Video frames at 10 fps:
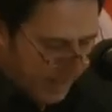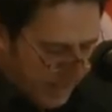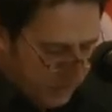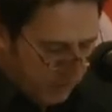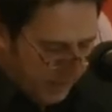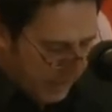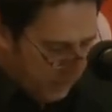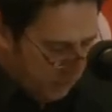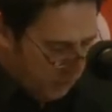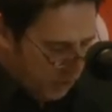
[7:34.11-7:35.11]

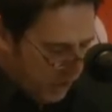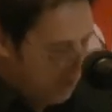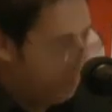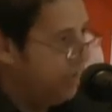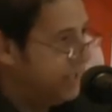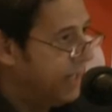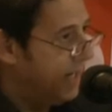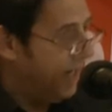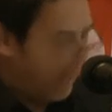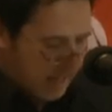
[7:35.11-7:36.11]
Exonération de charges pour les
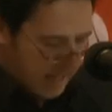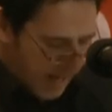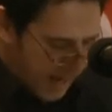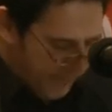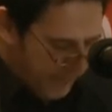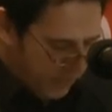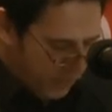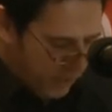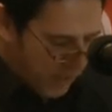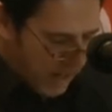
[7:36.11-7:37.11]
salaires
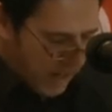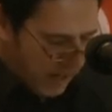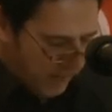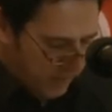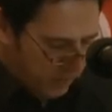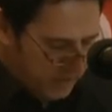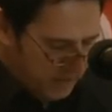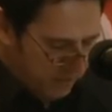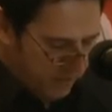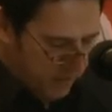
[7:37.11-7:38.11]
inférieurs à
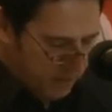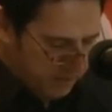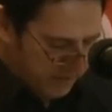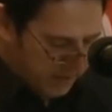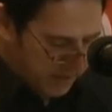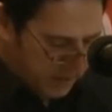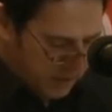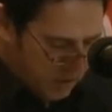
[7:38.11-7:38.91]
1,6 fois le SMIC